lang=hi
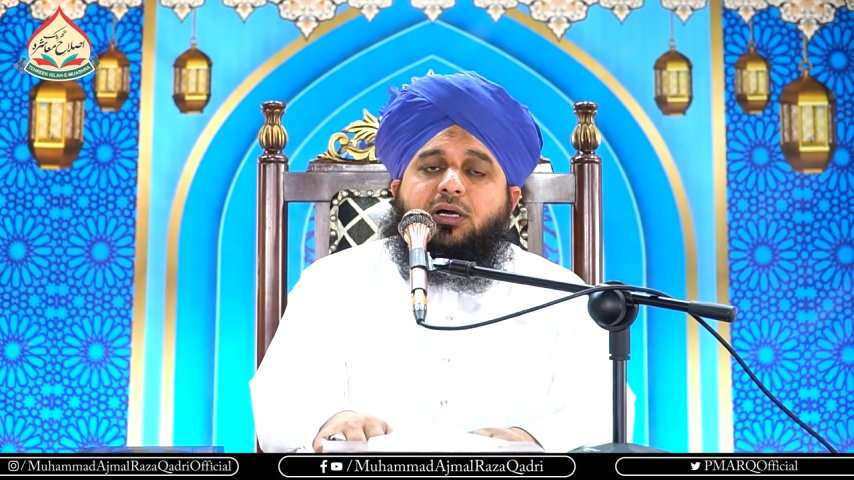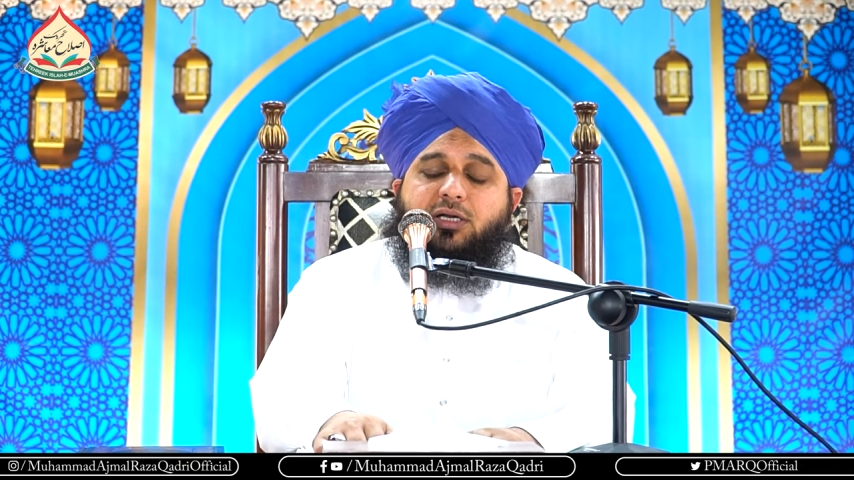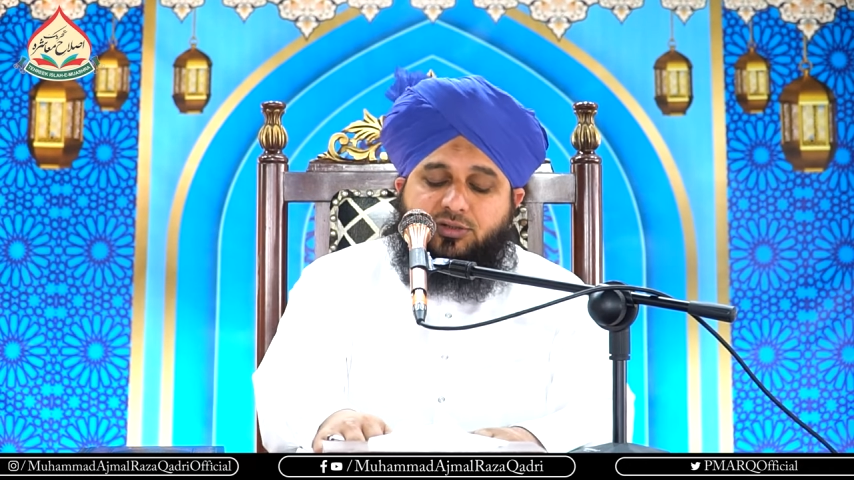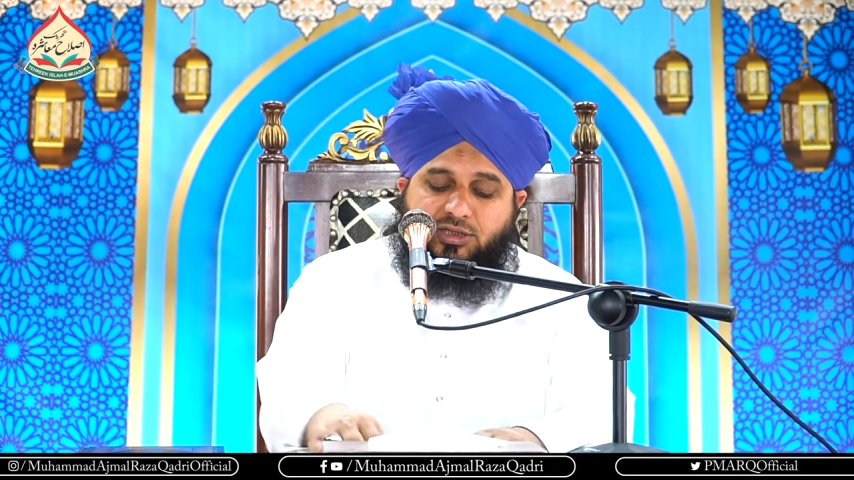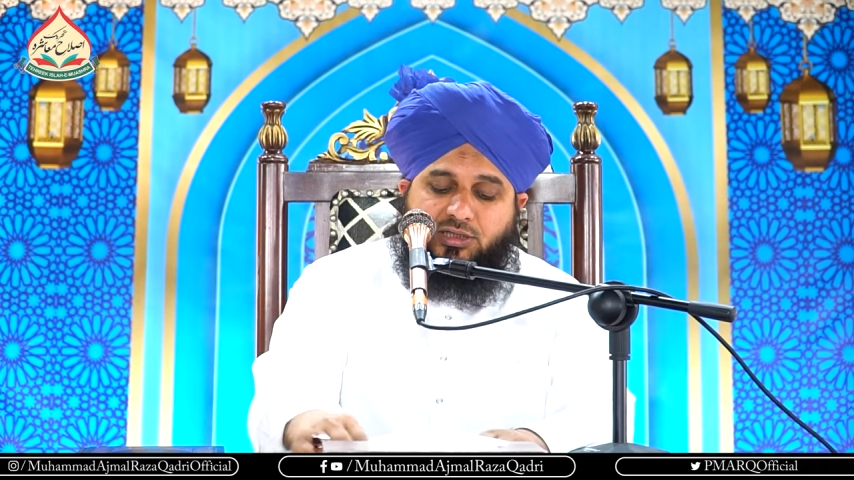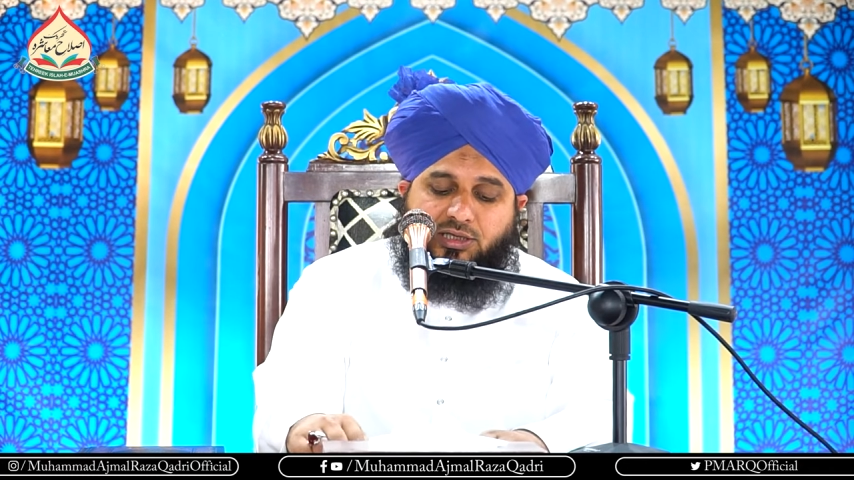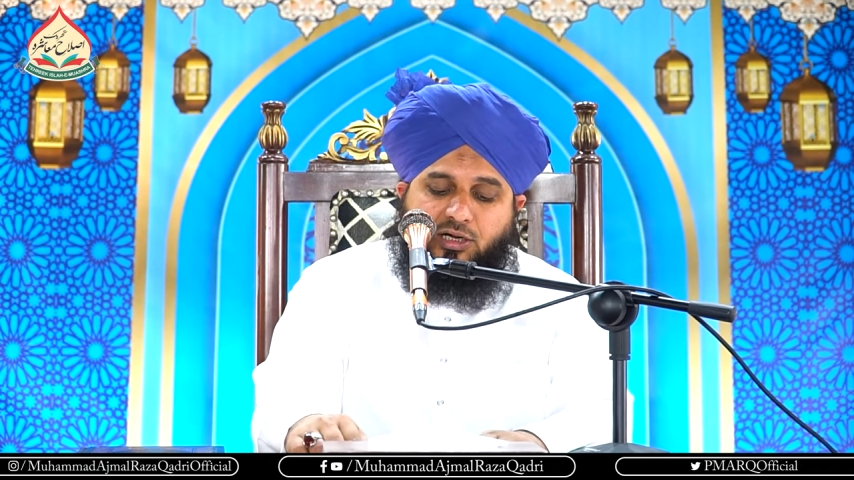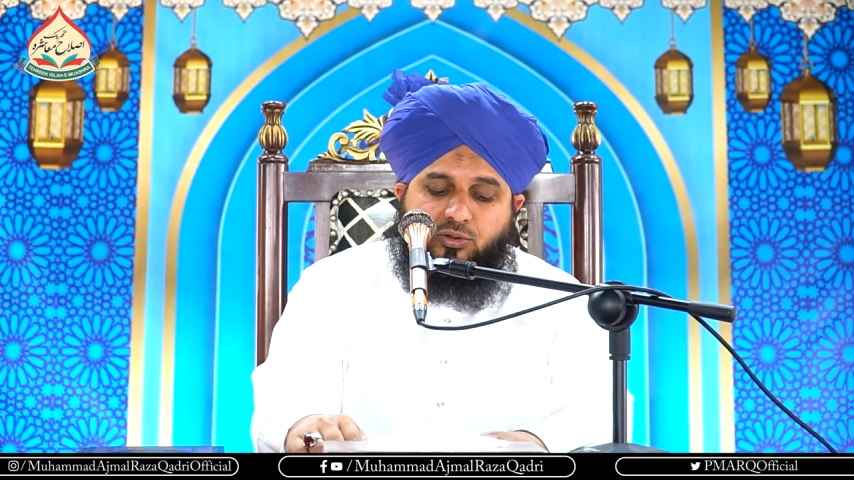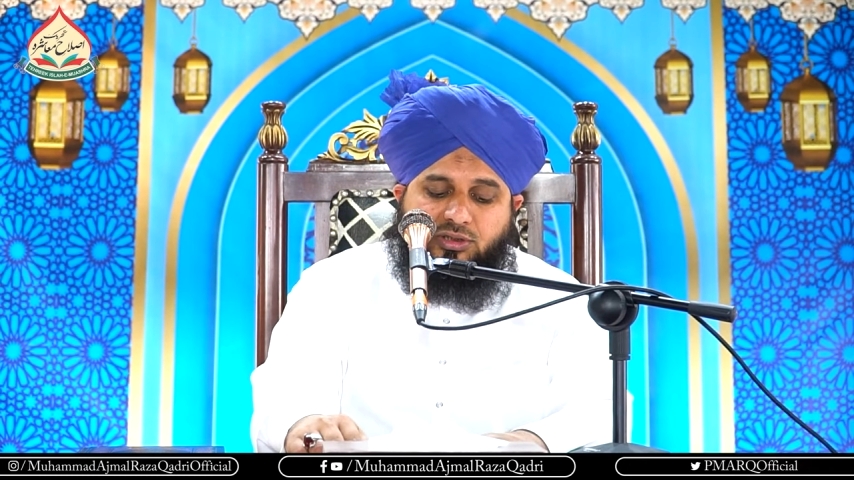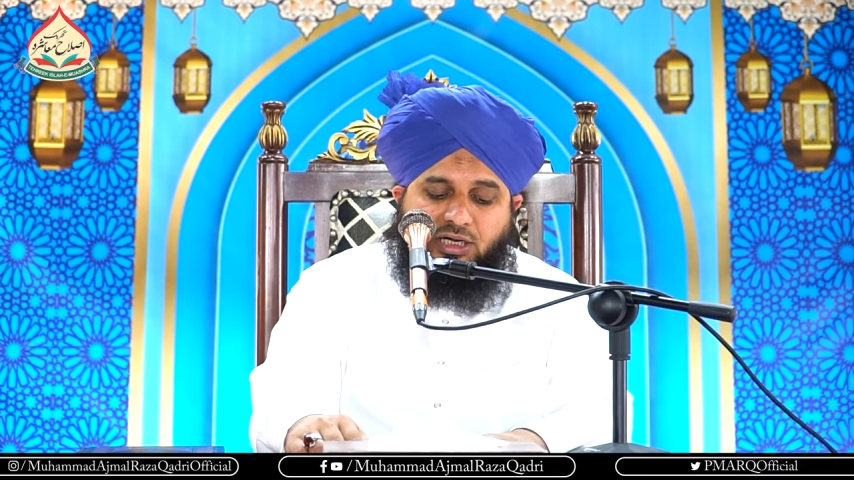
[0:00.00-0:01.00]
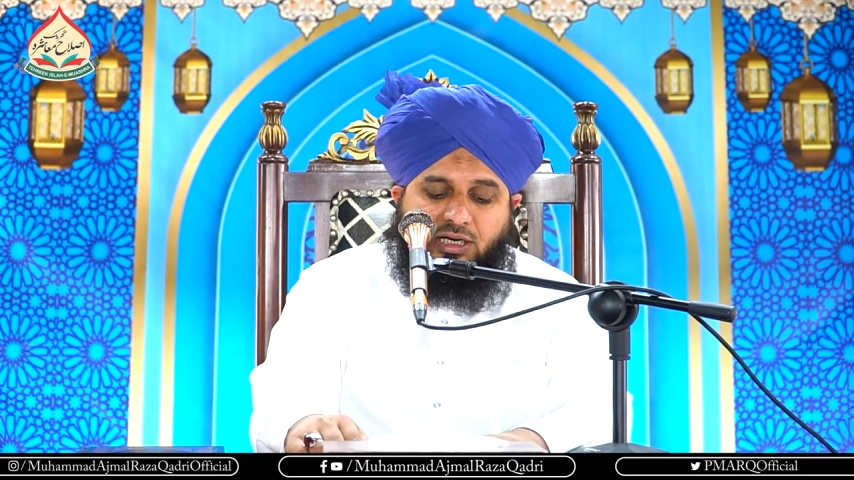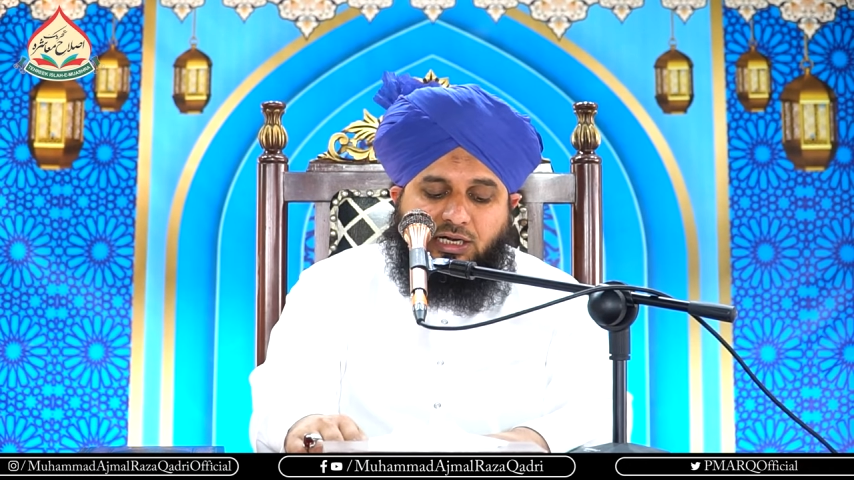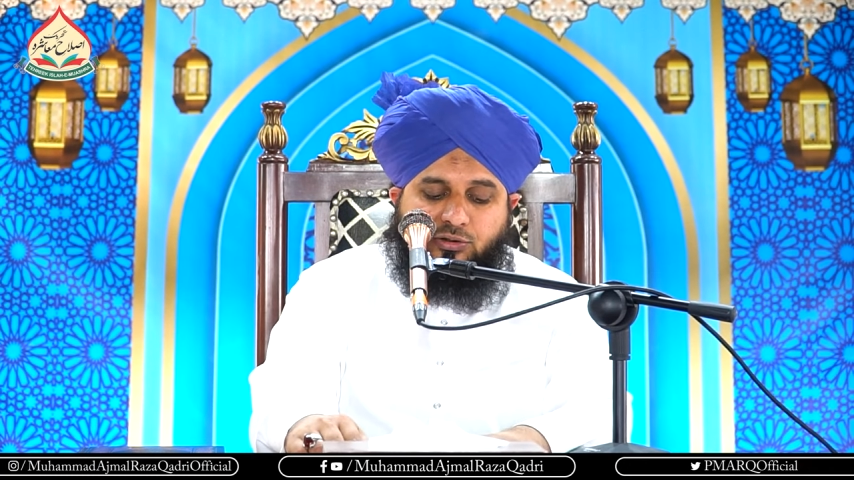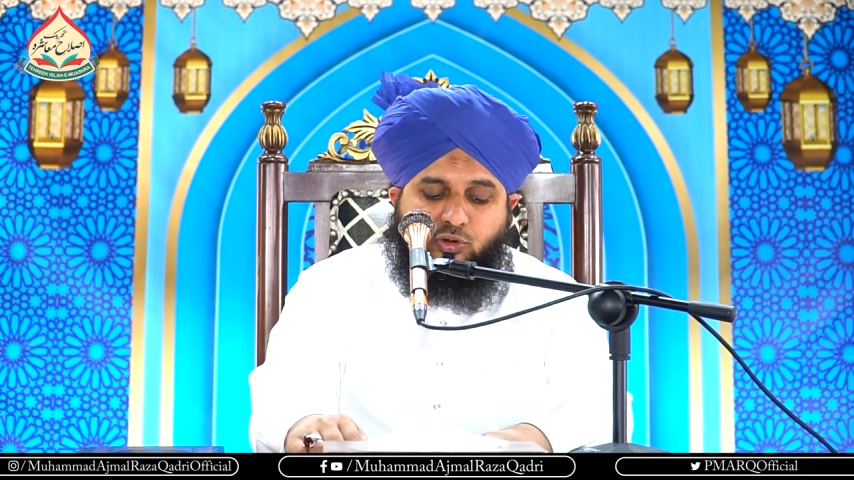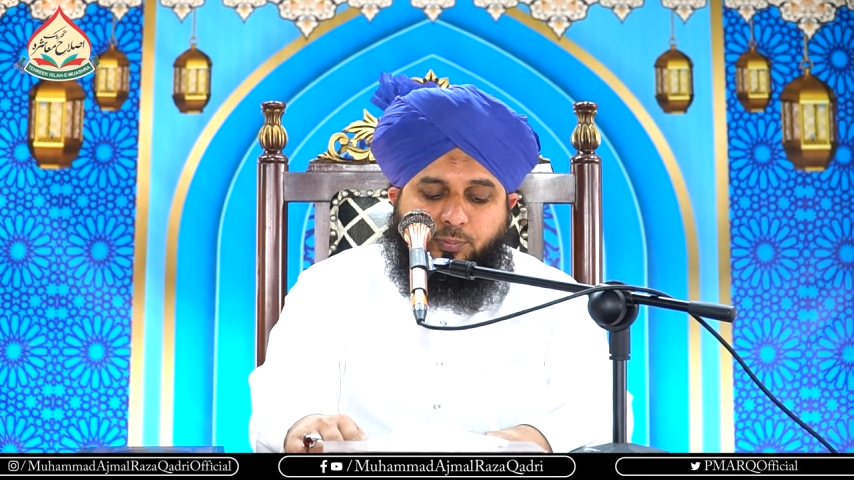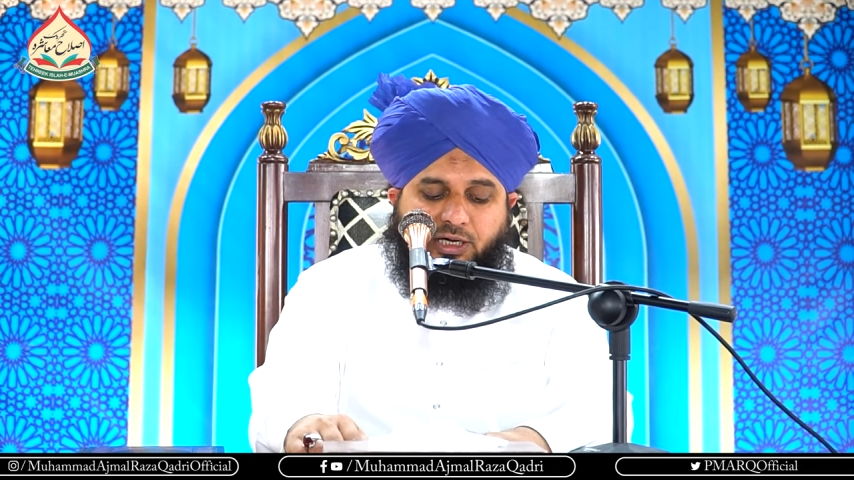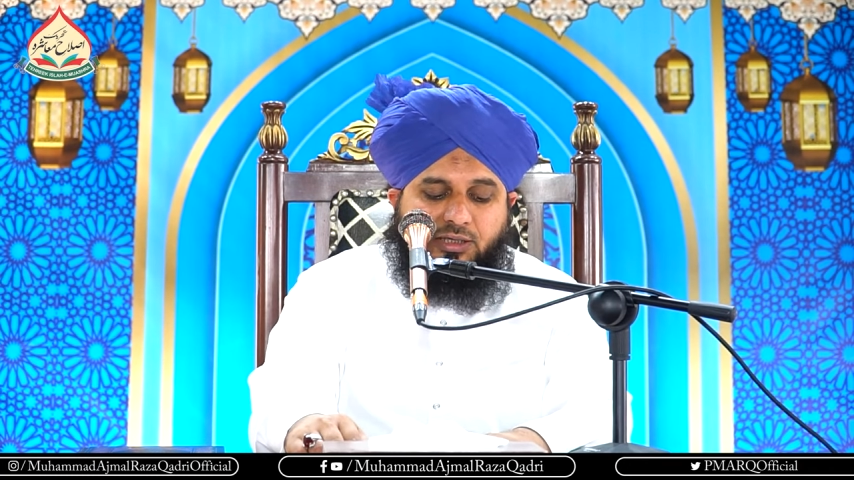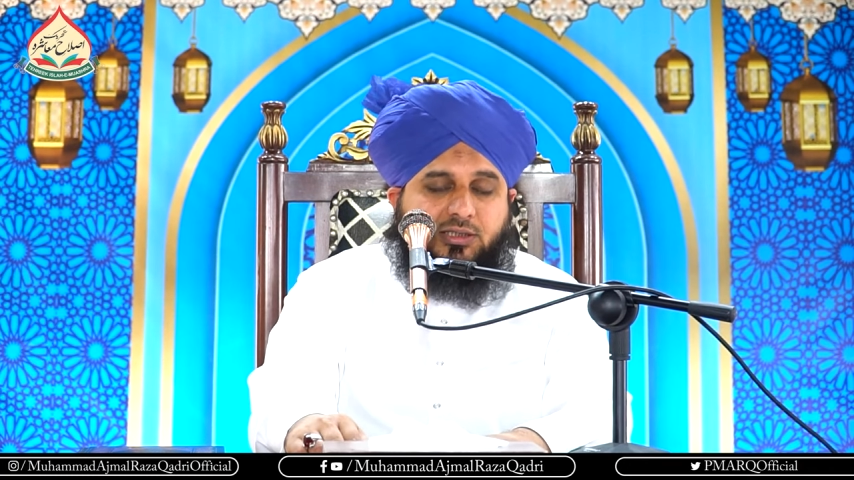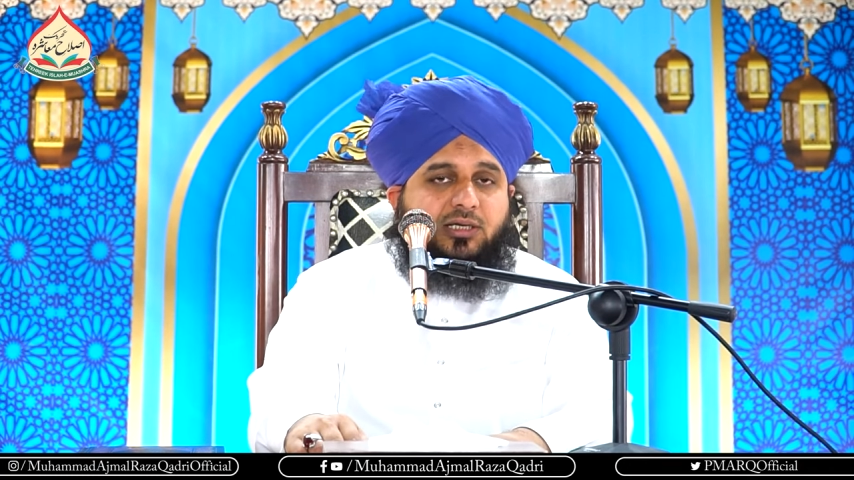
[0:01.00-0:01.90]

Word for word: रदी अल्लाह तु बयान